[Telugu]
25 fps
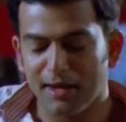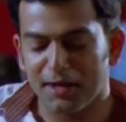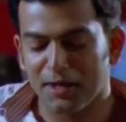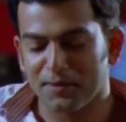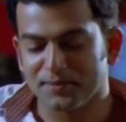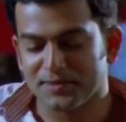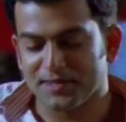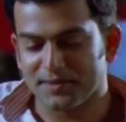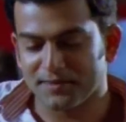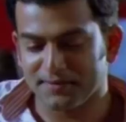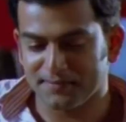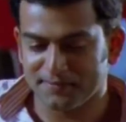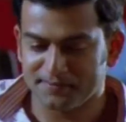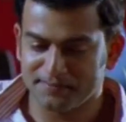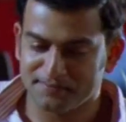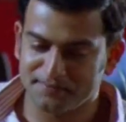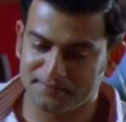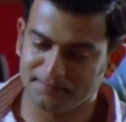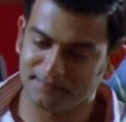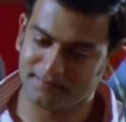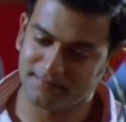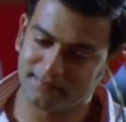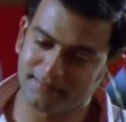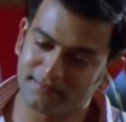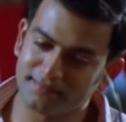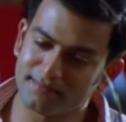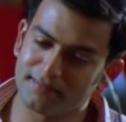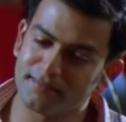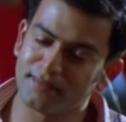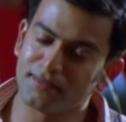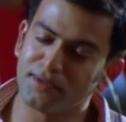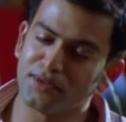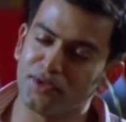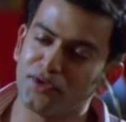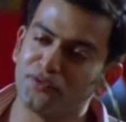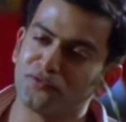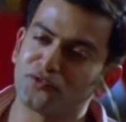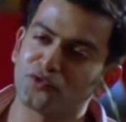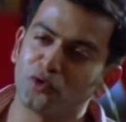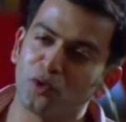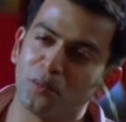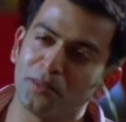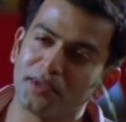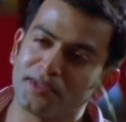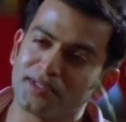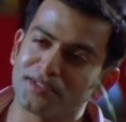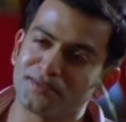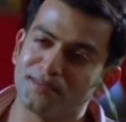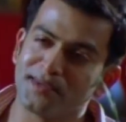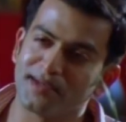ఐ నో సార్ యూ టోల్
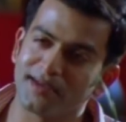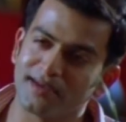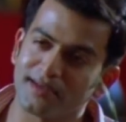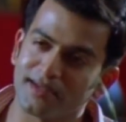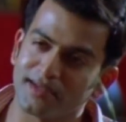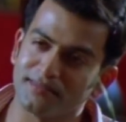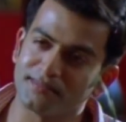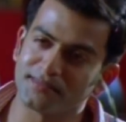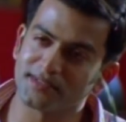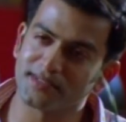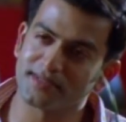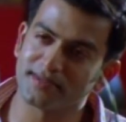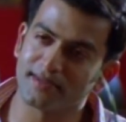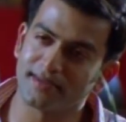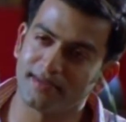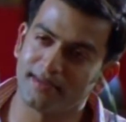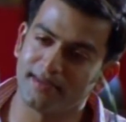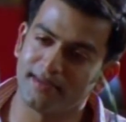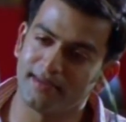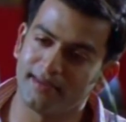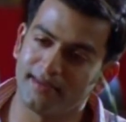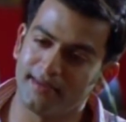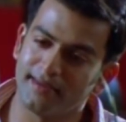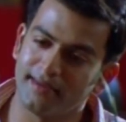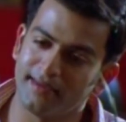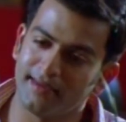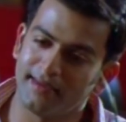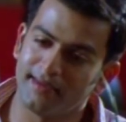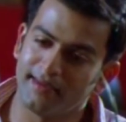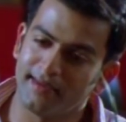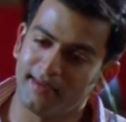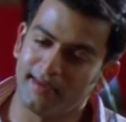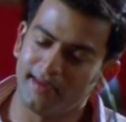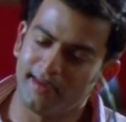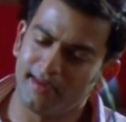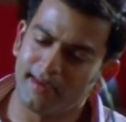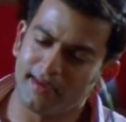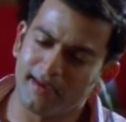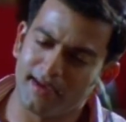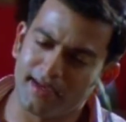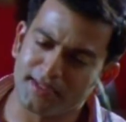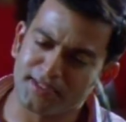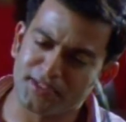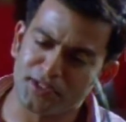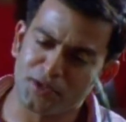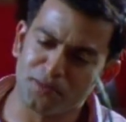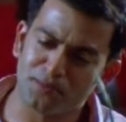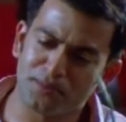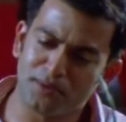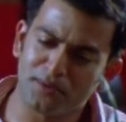మీ దట్ మెనీ టైమ్స్
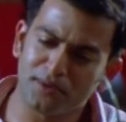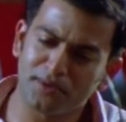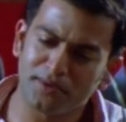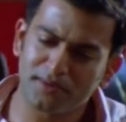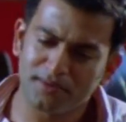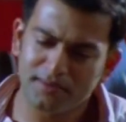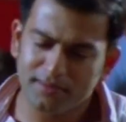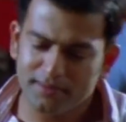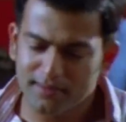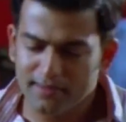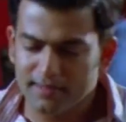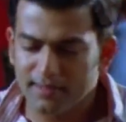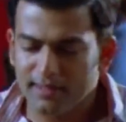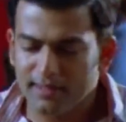నాన్నకిప్పుడు